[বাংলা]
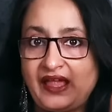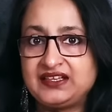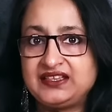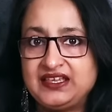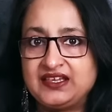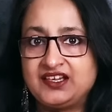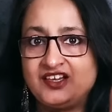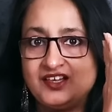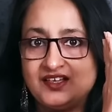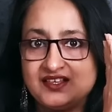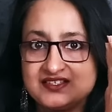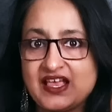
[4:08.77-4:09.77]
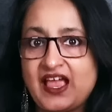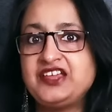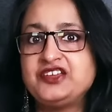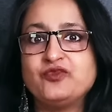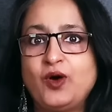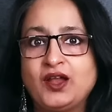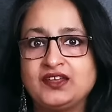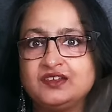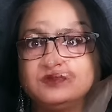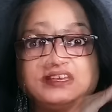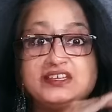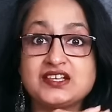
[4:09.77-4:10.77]
একদিক সাইড ওয়ান
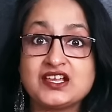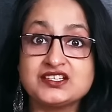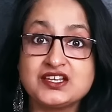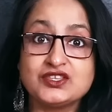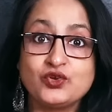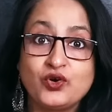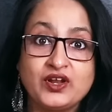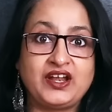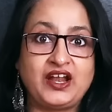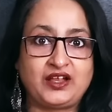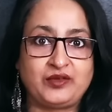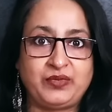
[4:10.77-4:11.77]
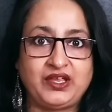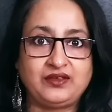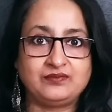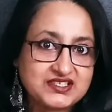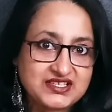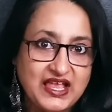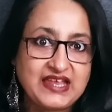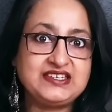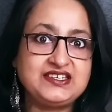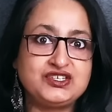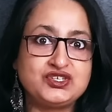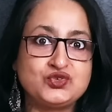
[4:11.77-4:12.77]
নিঃশ্বাসটা ধরে রাখবে
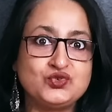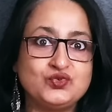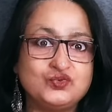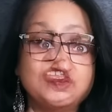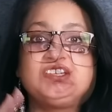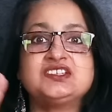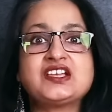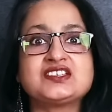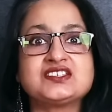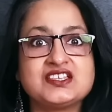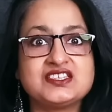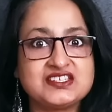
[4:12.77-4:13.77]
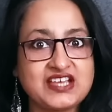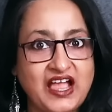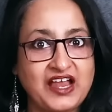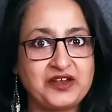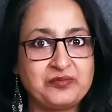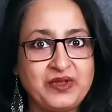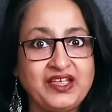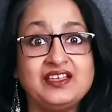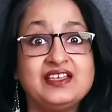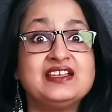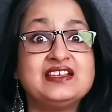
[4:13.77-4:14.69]
সাইড টু নিঃশ্বাসটা ছাড়বে